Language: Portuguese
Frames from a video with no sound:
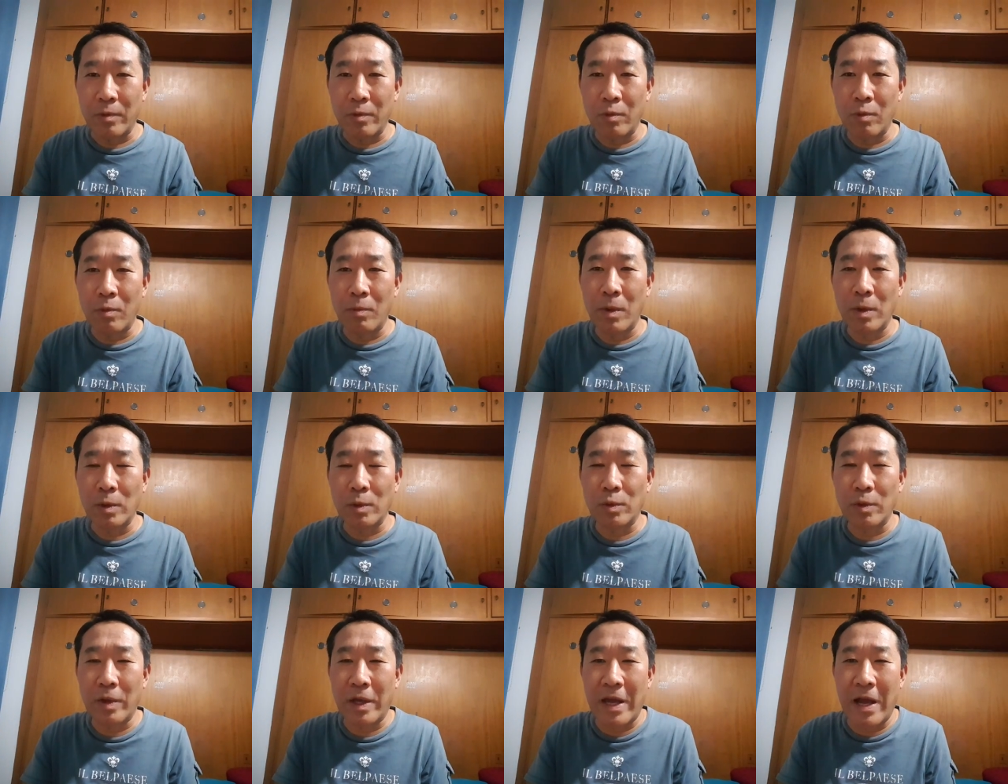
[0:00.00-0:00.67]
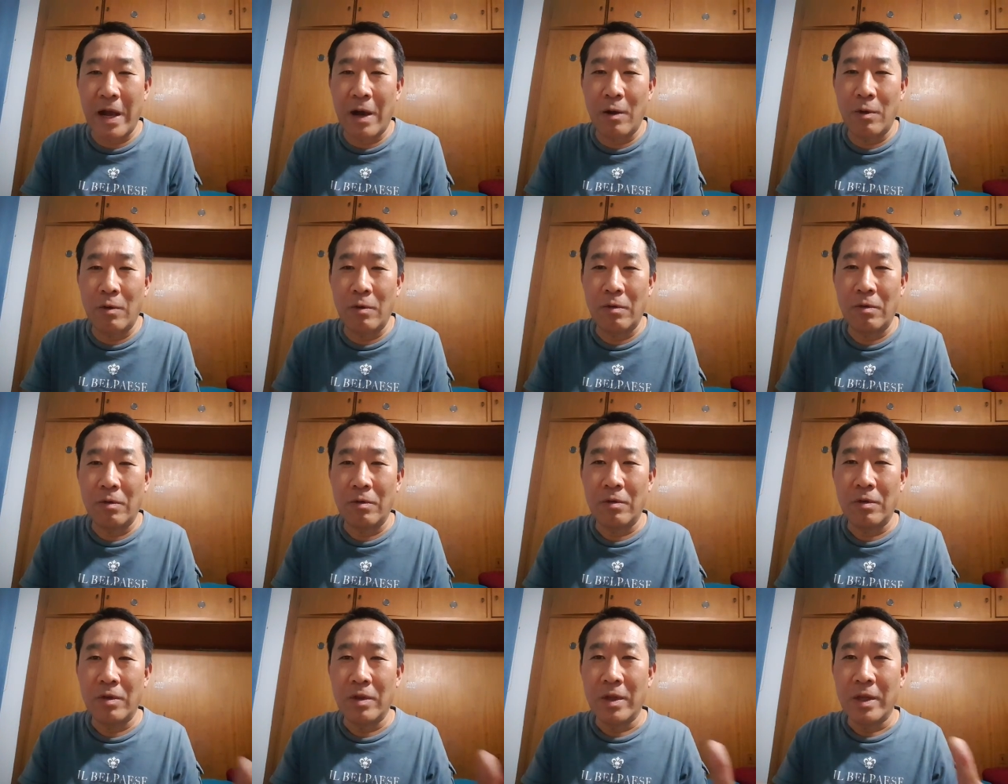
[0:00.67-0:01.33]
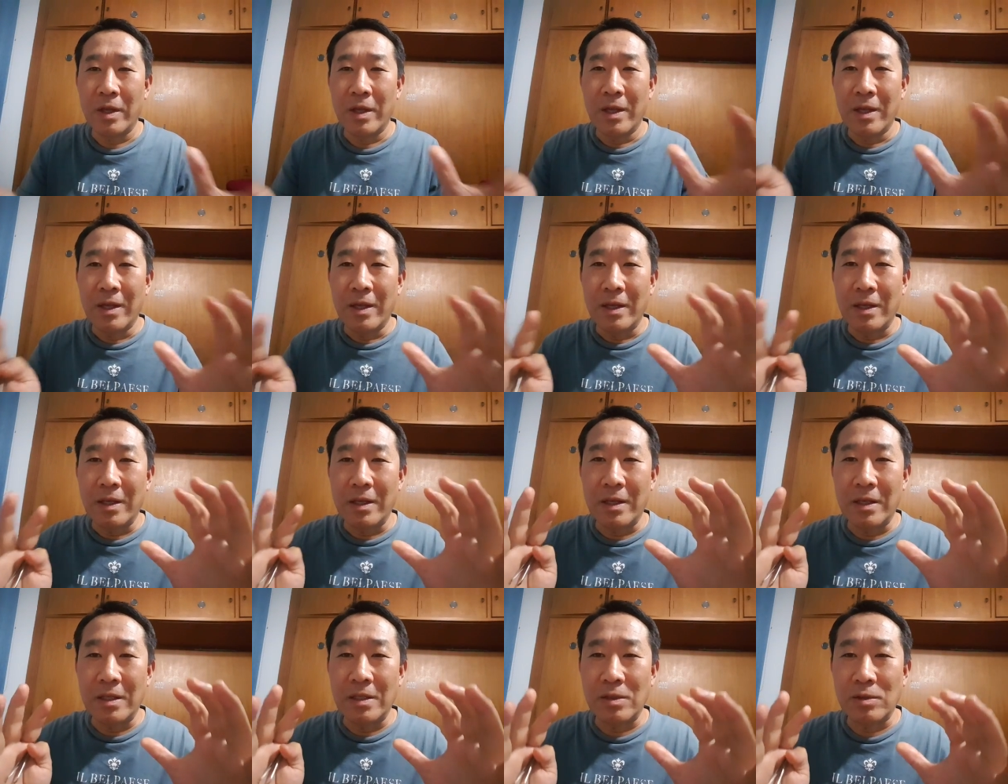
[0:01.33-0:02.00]
o mundo real.
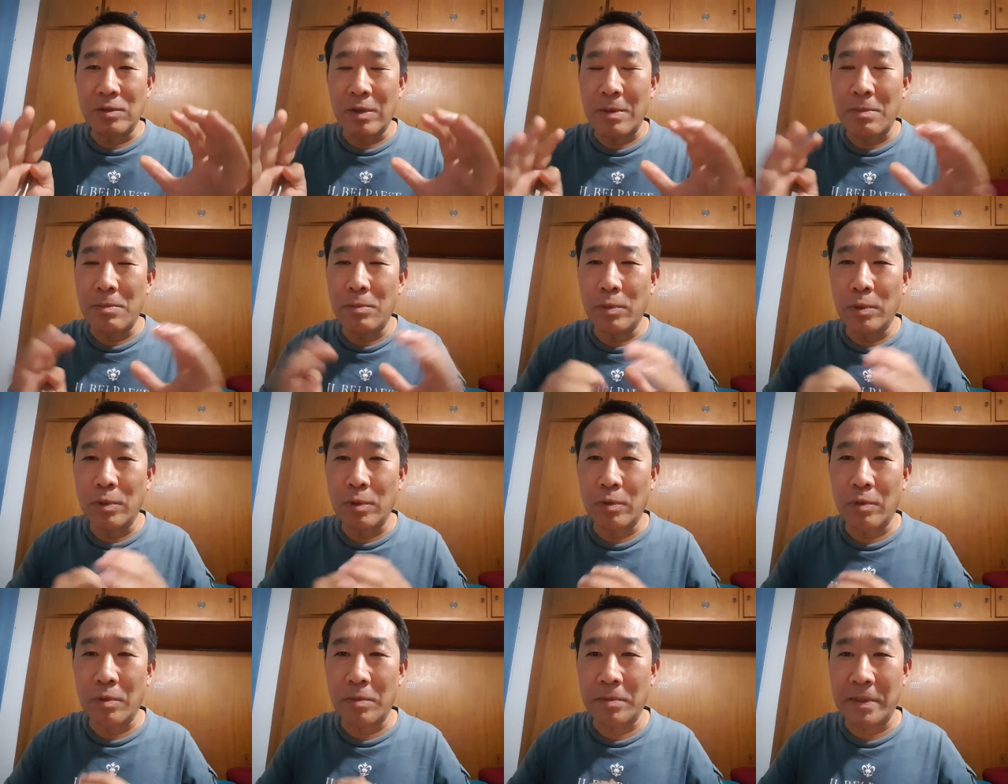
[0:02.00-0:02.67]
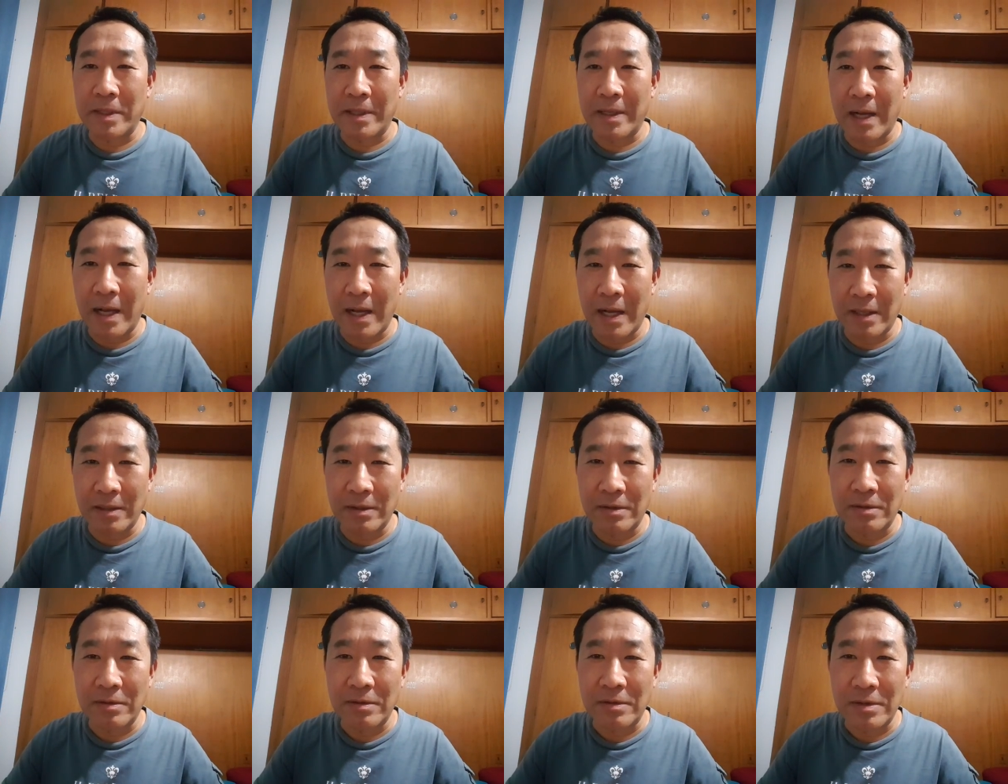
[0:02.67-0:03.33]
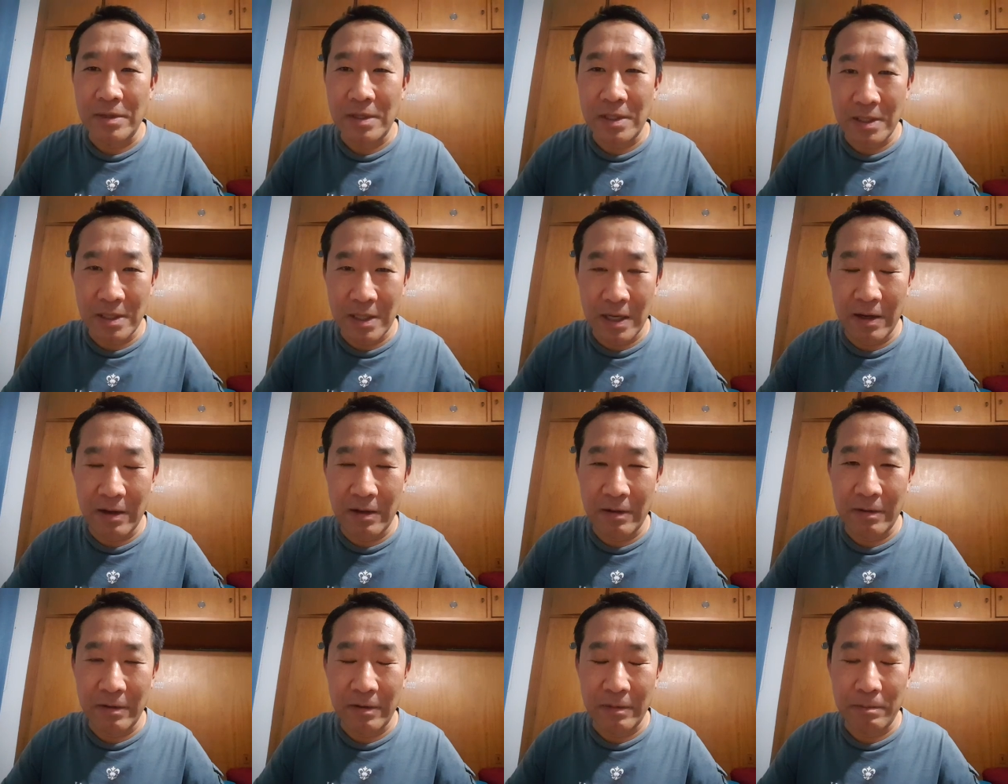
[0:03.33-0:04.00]
Isso é muito complicado. Você
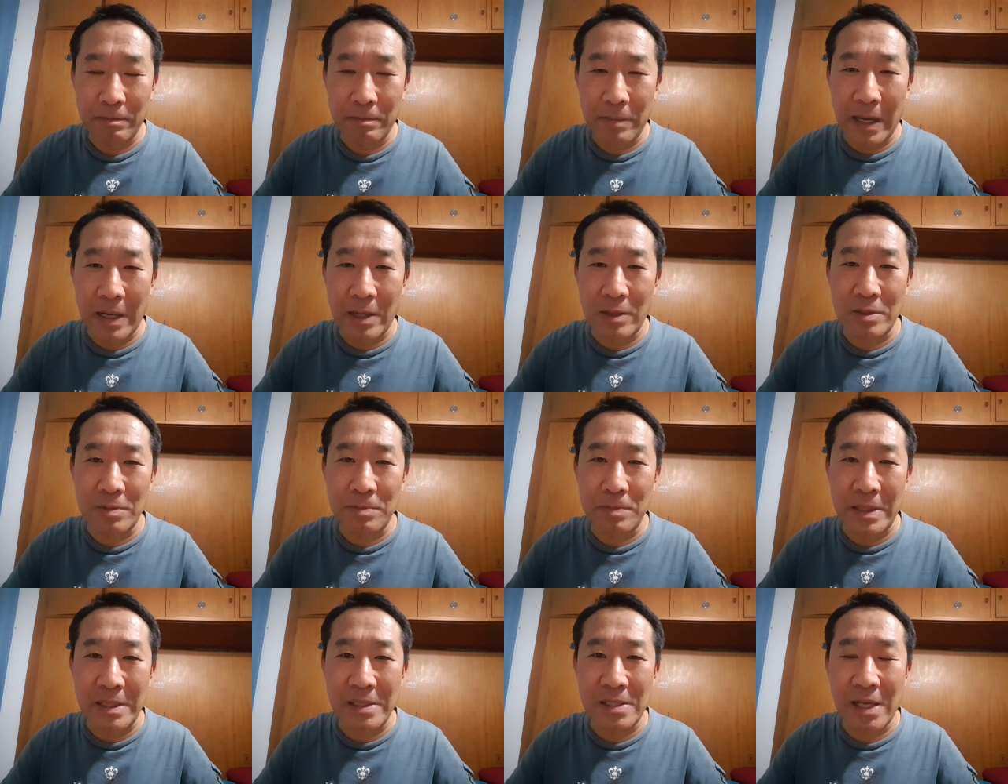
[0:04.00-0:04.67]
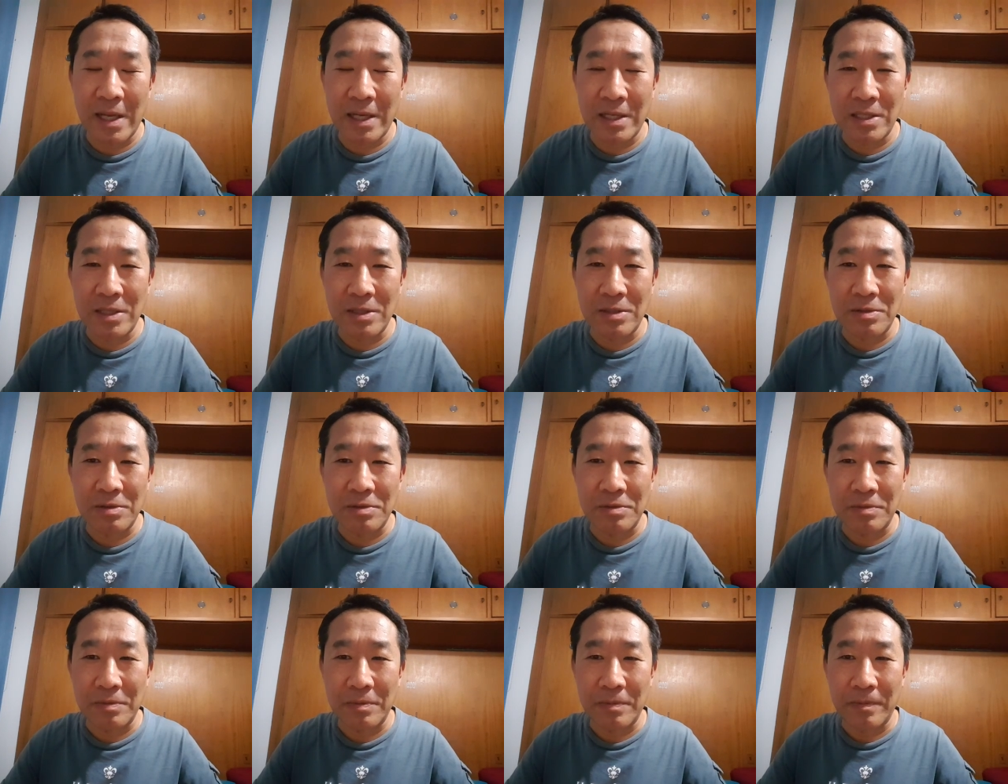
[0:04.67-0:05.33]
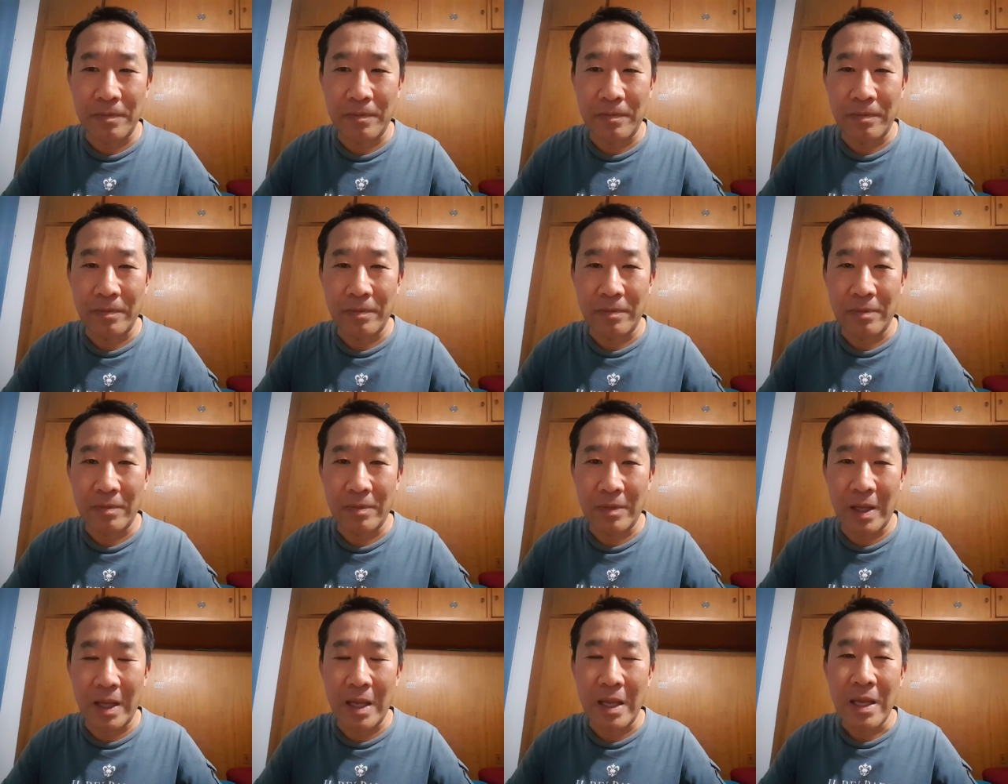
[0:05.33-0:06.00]
já parou de pensar isso,
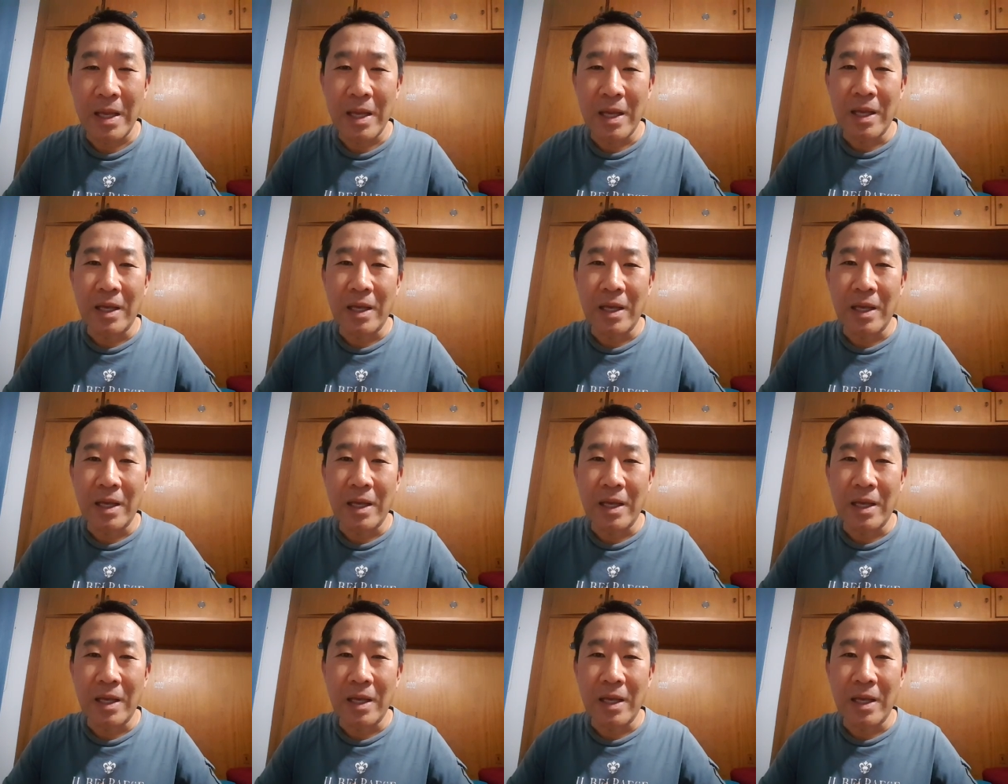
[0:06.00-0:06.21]
né?